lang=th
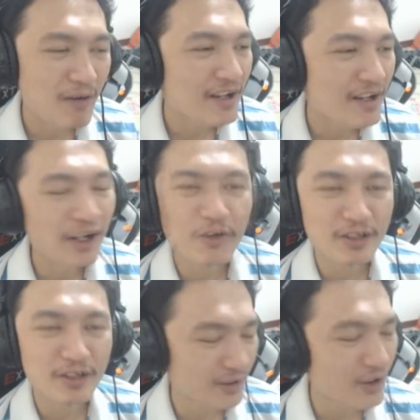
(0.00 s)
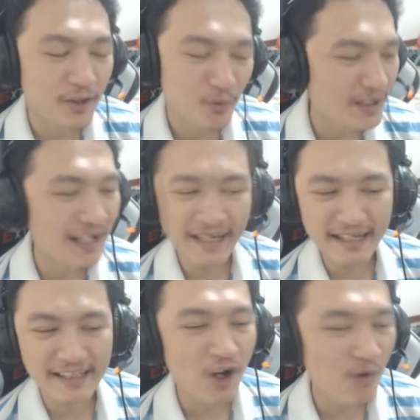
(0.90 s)
ก็เดี๋ยวค่อยค่อยดูกันแล้วกันอี
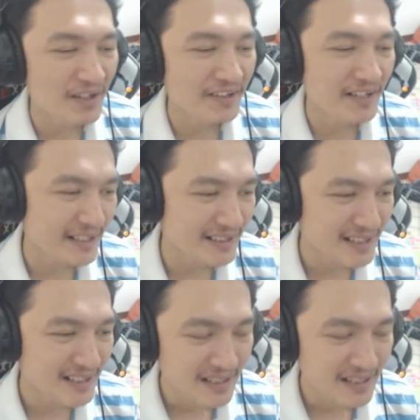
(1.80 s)
ก 2 วันเท่านั้นเอง